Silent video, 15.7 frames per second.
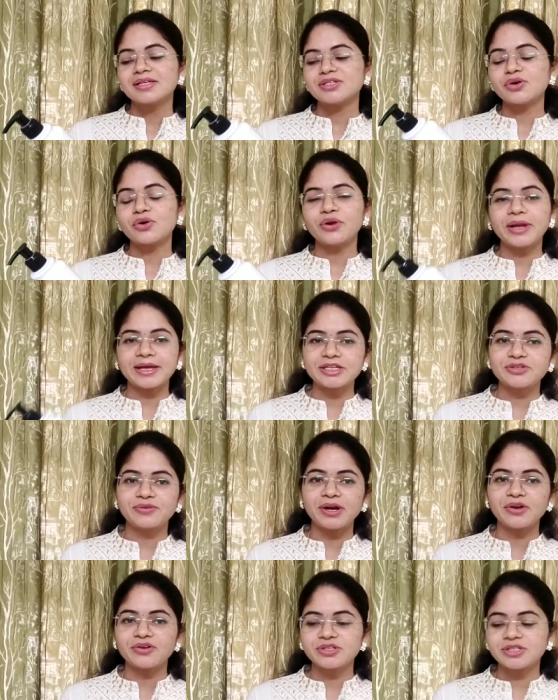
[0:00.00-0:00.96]
సో నెక్స్ట్
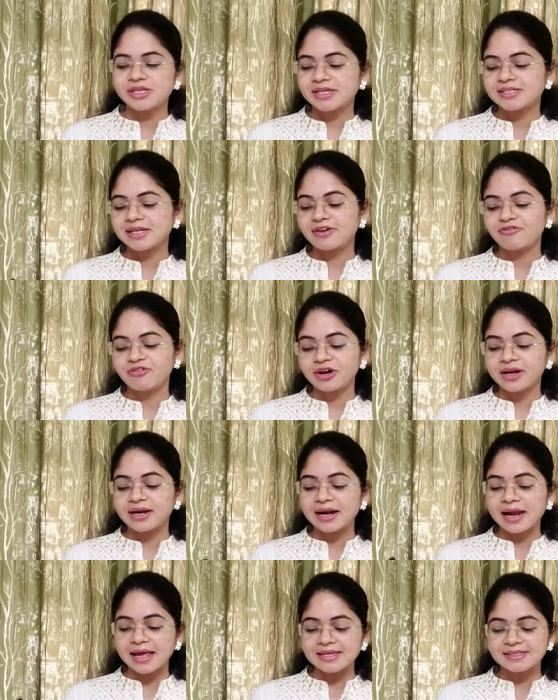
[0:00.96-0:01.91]
వన్ వచ్చేసి ఫర్
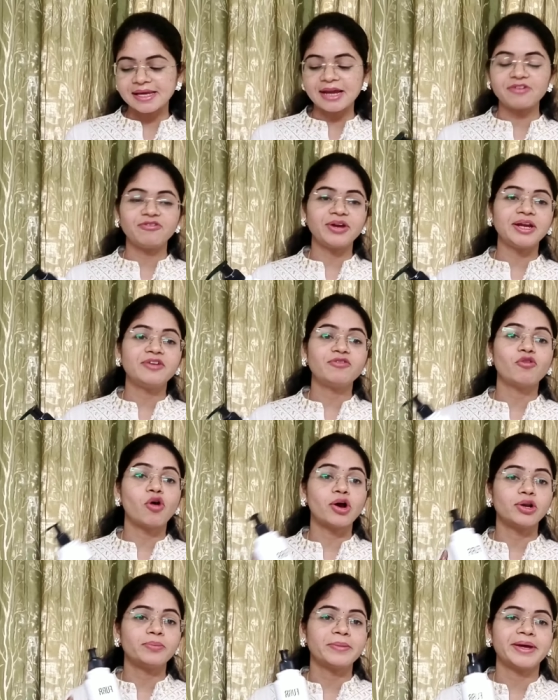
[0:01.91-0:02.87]
రైస్ అండ్ వీట్
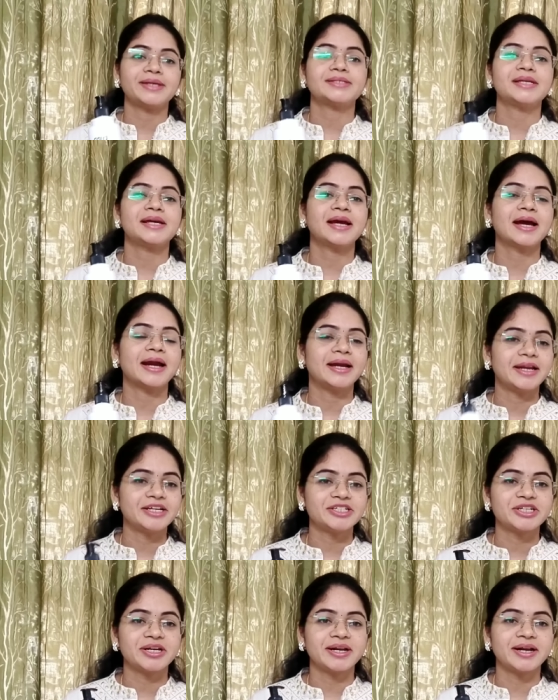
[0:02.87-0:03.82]
వాల్యూమైజింగ్
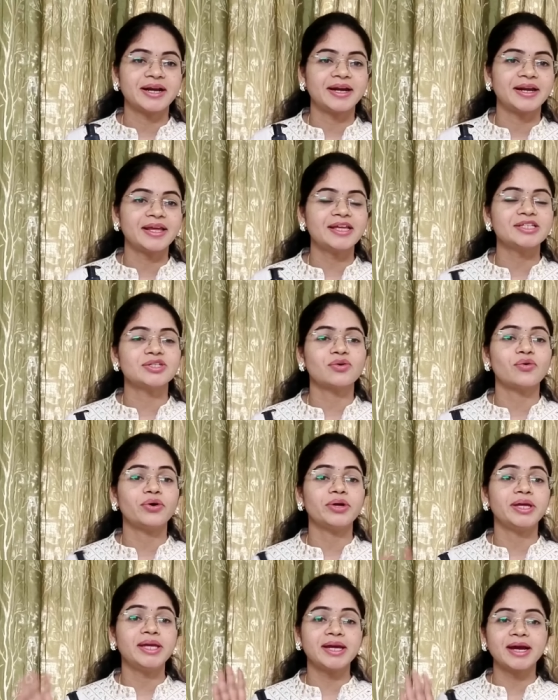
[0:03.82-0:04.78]
కండిషనర్ అండి సో
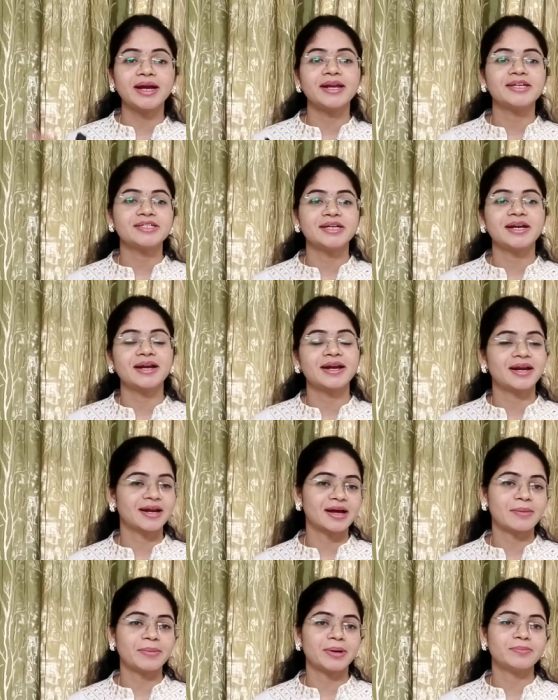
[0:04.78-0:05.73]
ఈ కండిషనర్
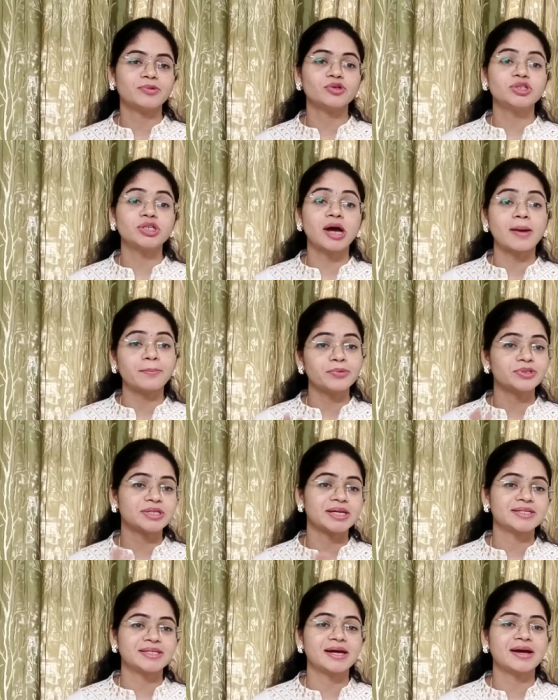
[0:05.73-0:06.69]
కనుక మనము షాంపూ
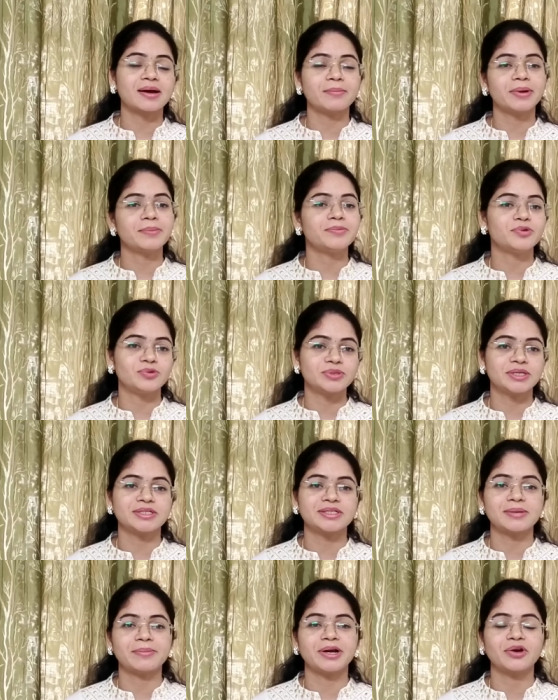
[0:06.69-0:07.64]
చేశాక మనం యూజ్
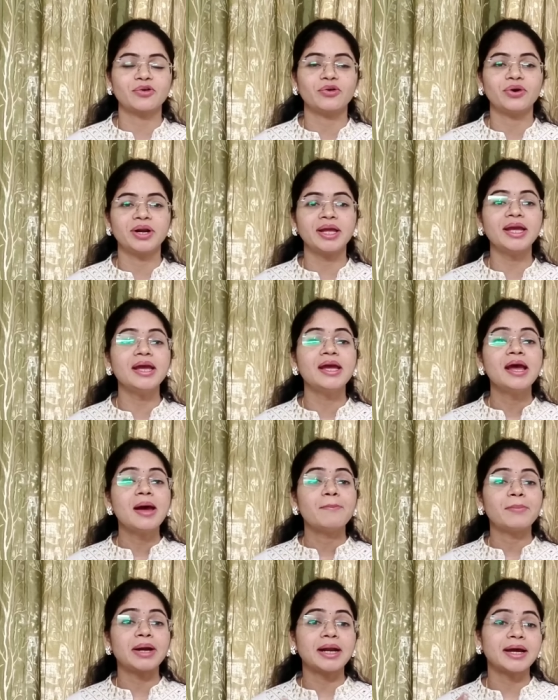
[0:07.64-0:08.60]
చేసామనుకోండి
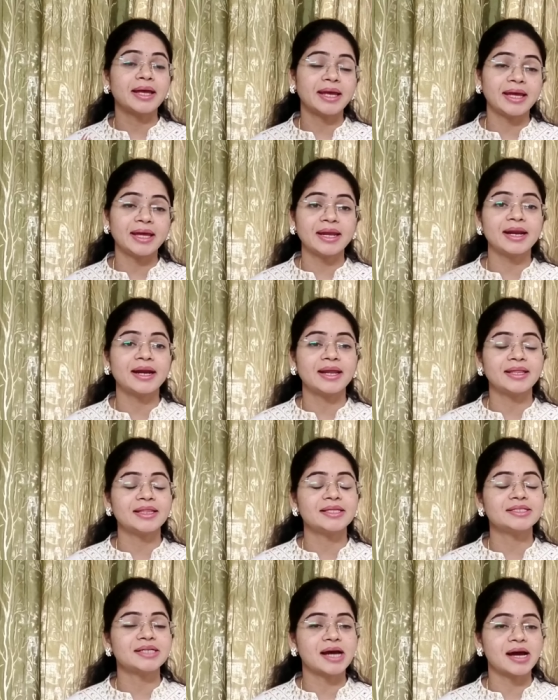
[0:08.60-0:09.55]
మన హెయిర్
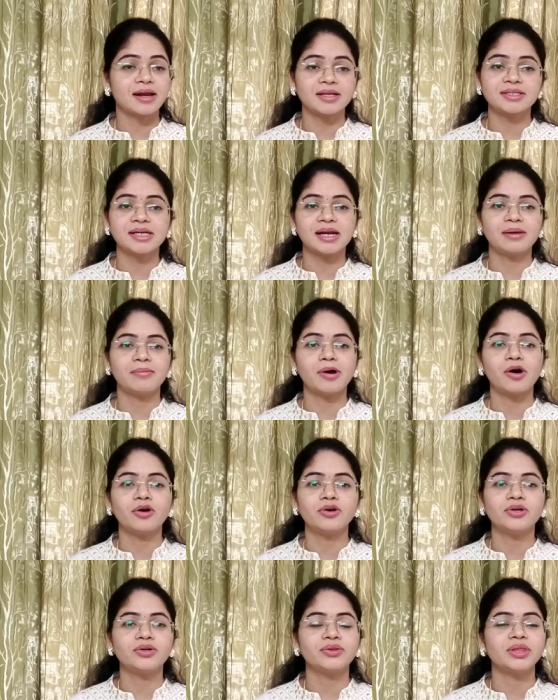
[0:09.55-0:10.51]
అనేది చాలా చాలా
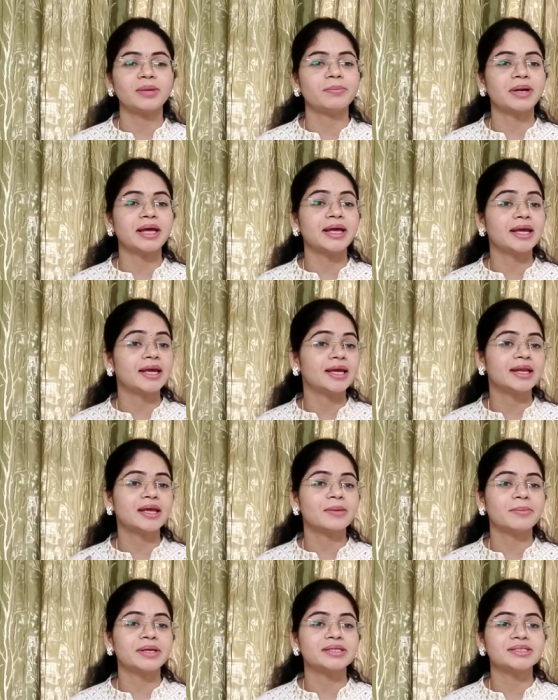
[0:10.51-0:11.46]
బాగుంటుంది మన
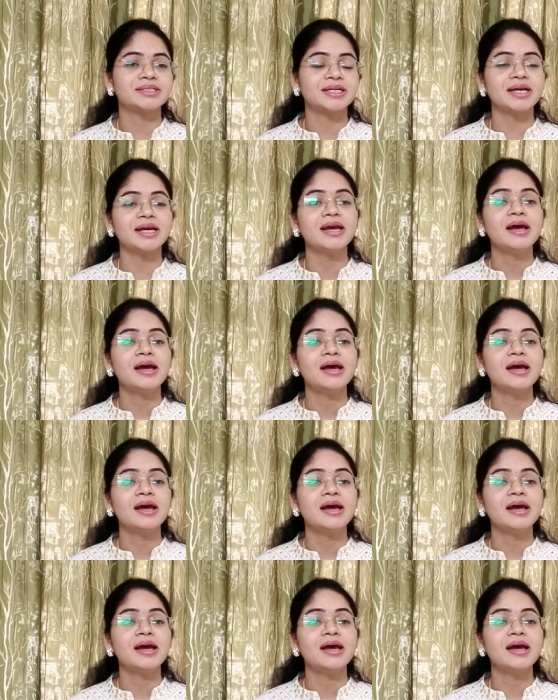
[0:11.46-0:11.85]
హెయిర్కి మంచి